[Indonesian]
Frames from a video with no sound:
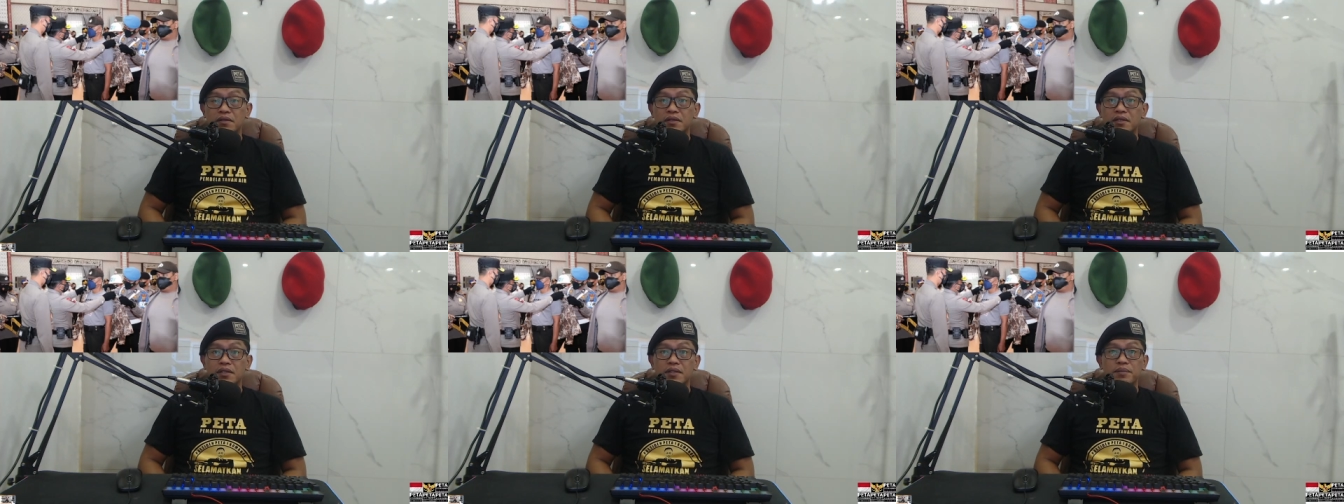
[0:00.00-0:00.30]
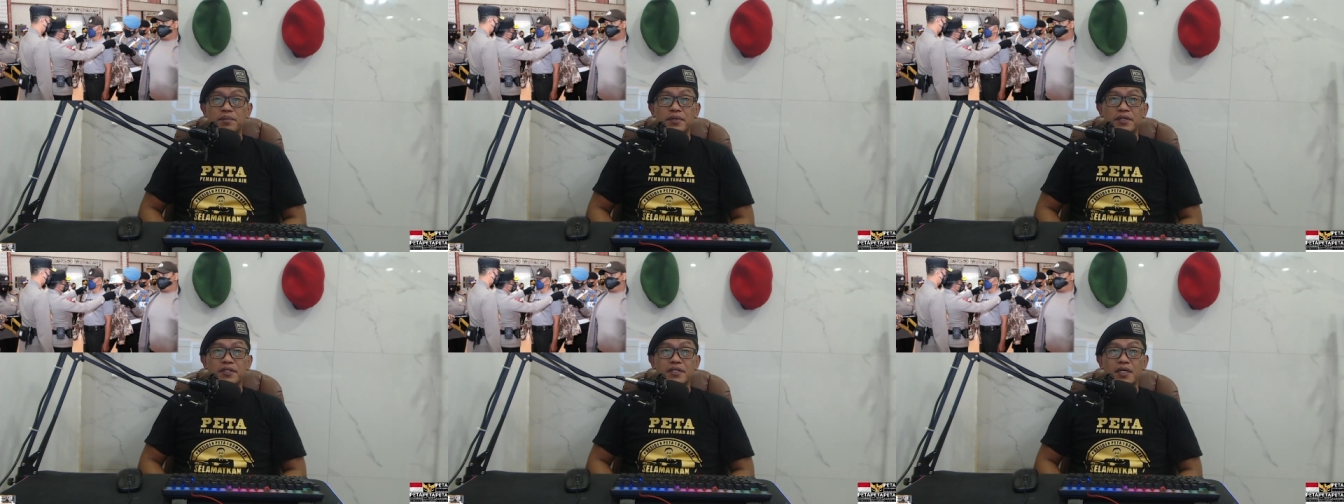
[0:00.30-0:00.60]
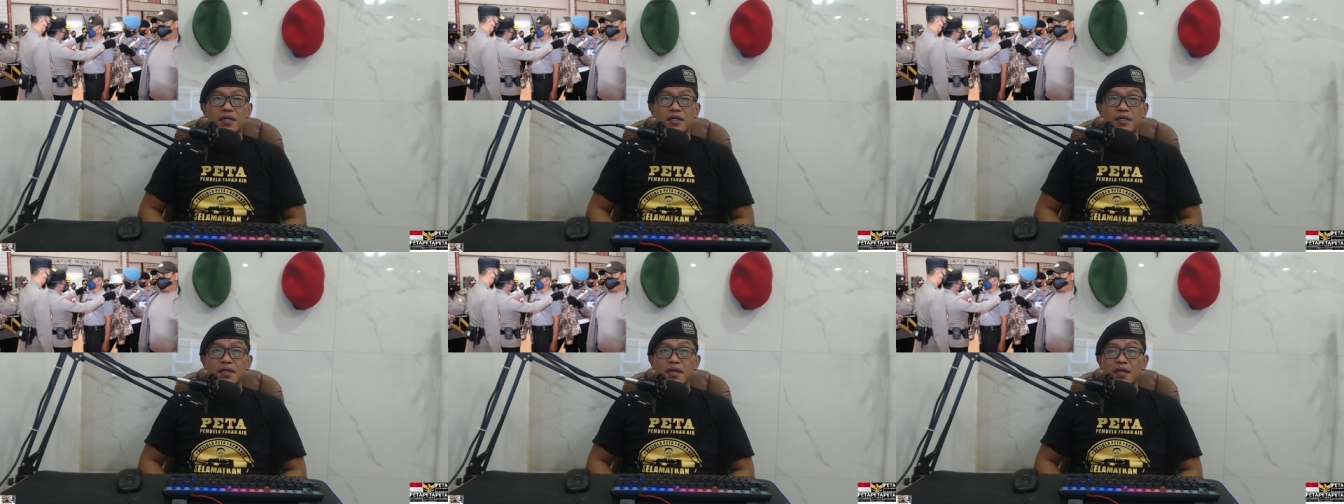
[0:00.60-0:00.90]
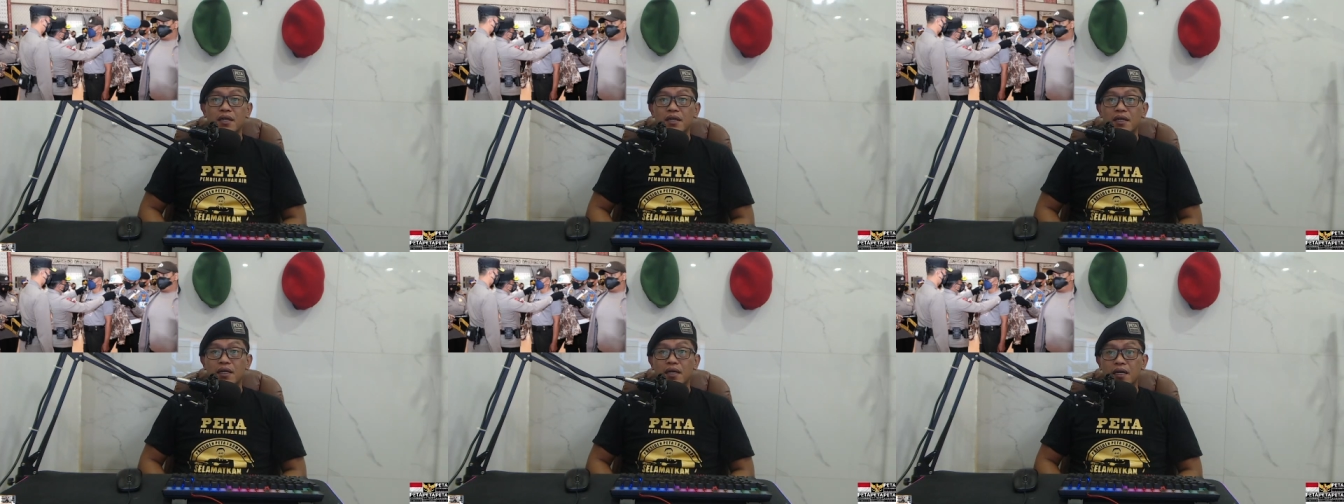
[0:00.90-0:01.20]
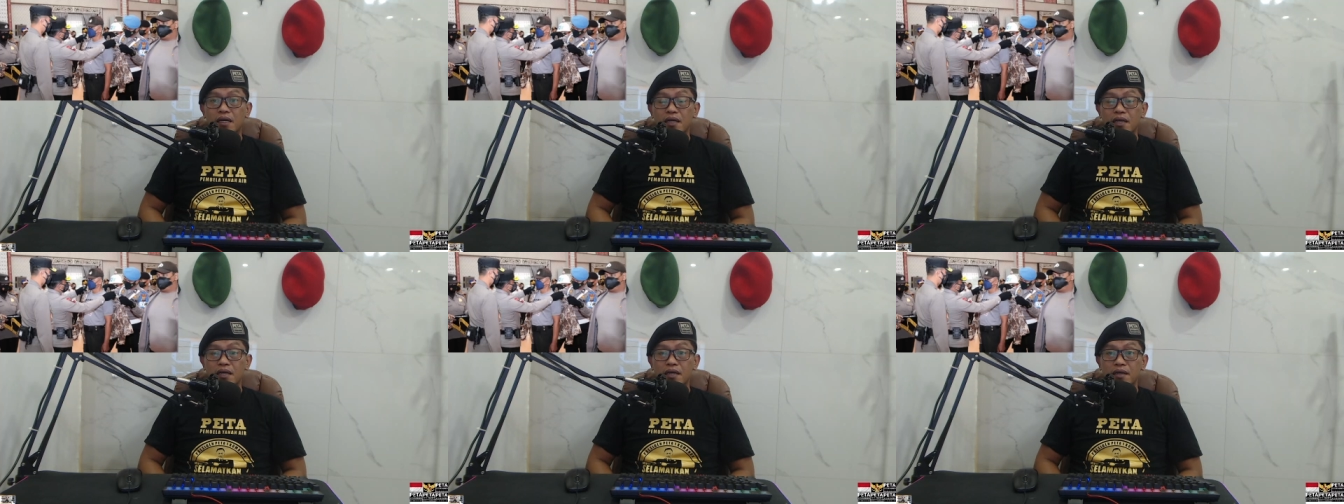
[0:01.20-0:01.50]
dipecat
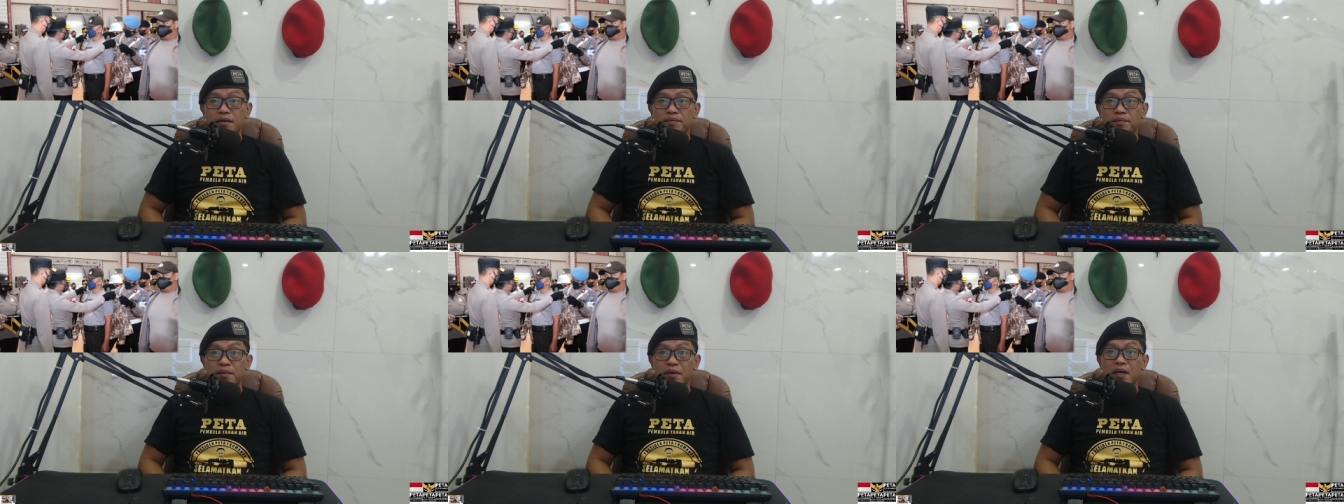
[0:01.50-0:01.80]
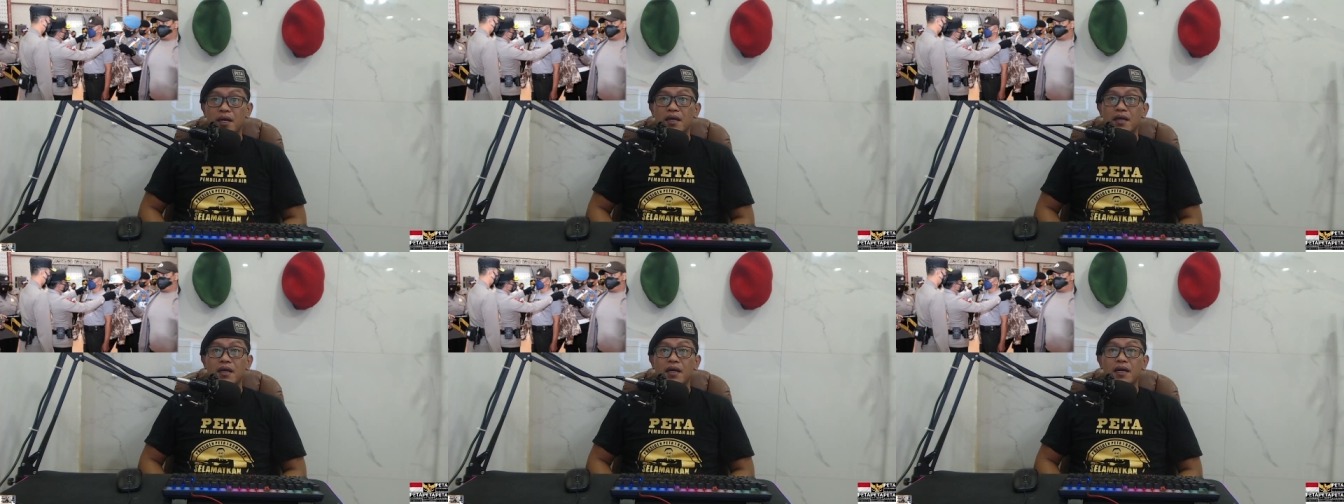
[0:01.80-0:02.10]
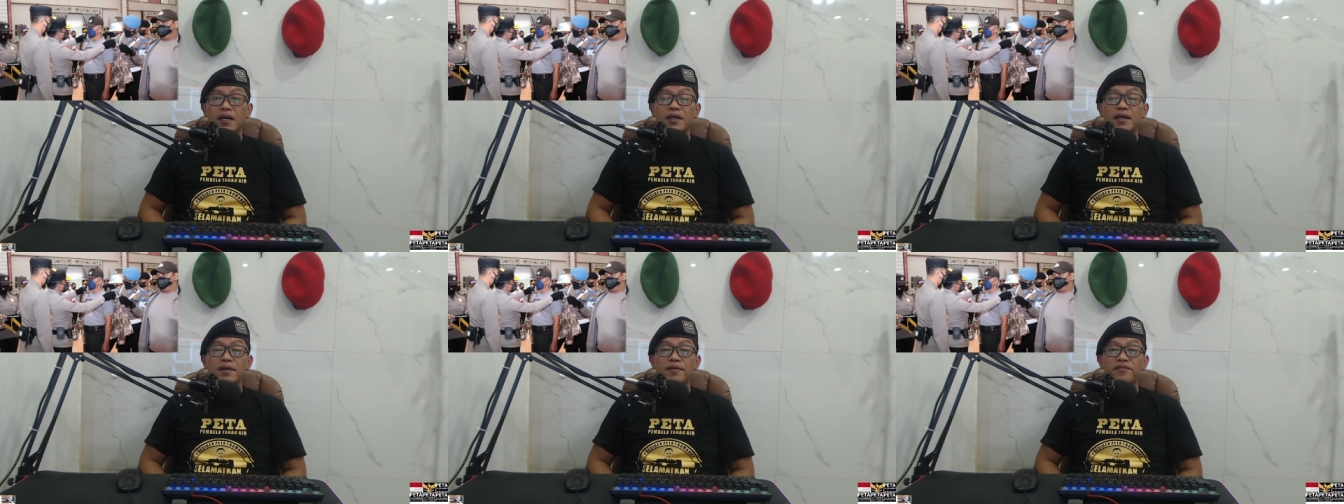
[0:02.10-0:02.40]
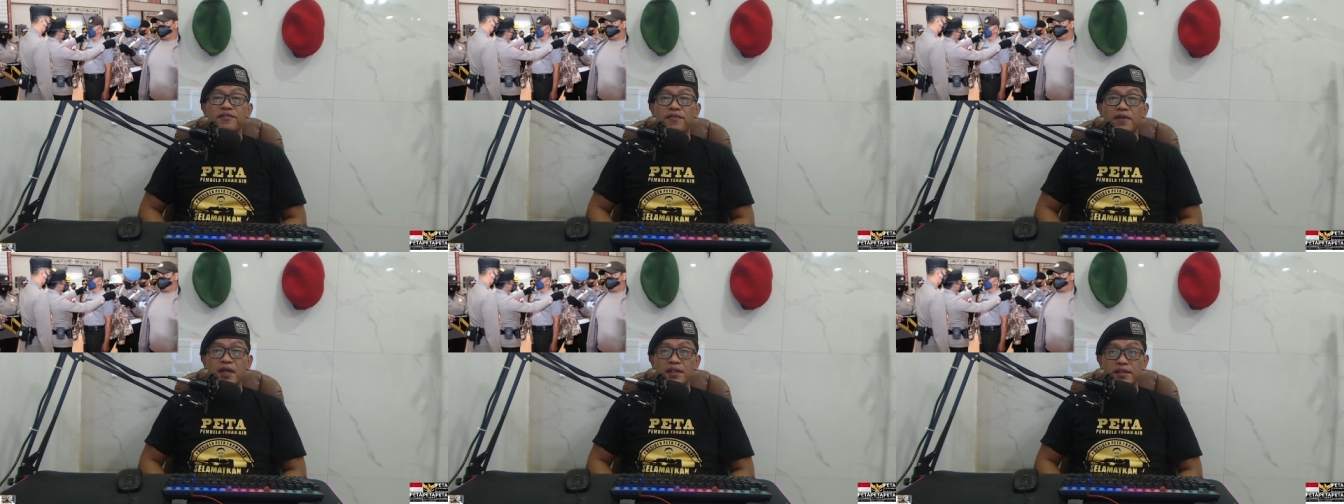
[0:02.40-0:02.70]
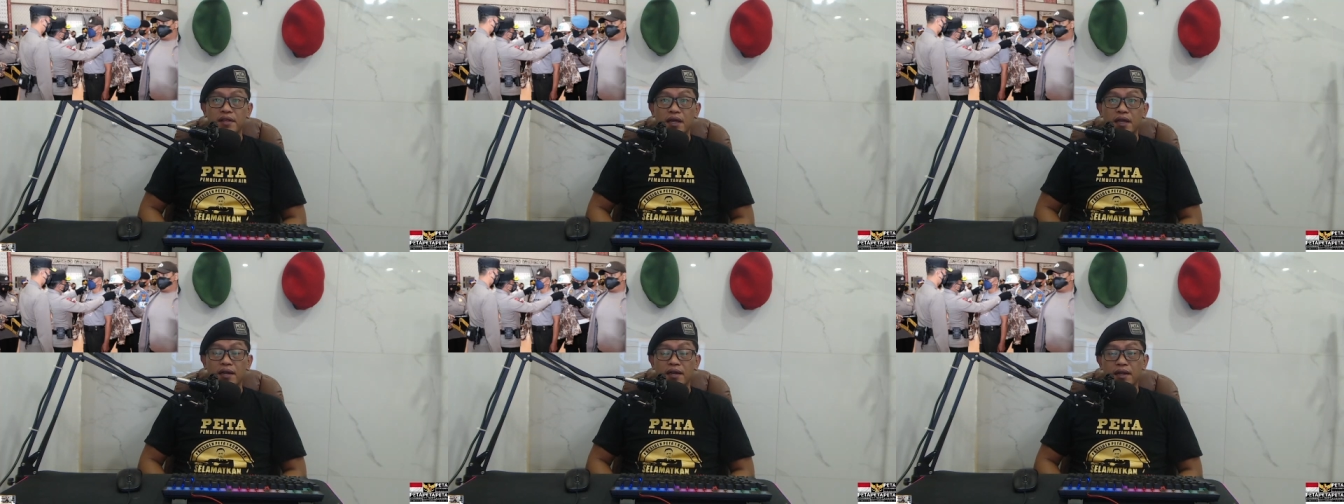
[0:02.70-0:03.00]
gara-gara pelanggaran yang
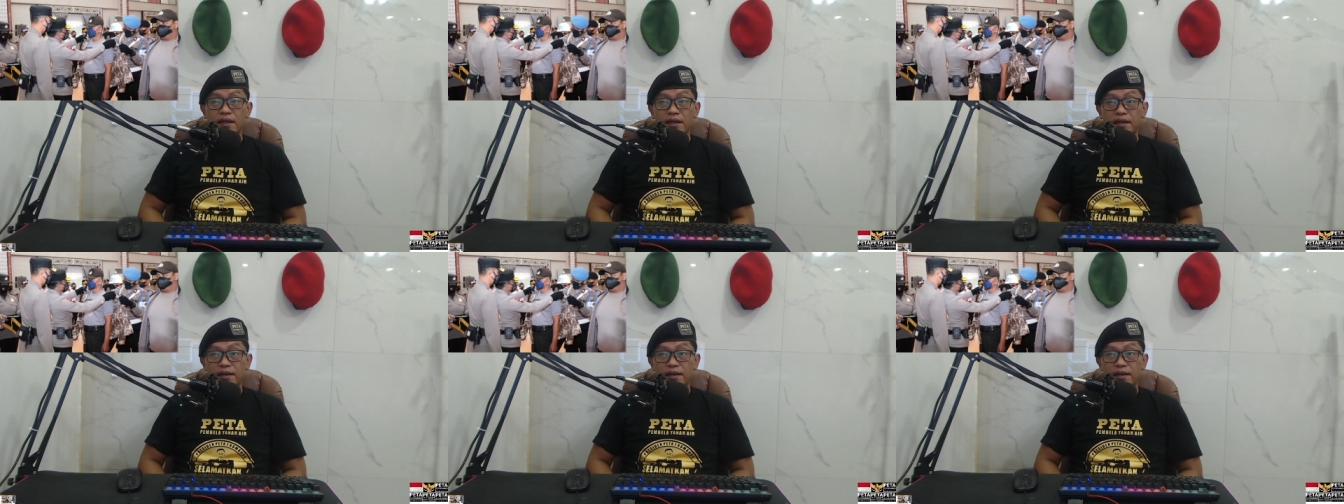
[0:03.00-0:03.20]
fatal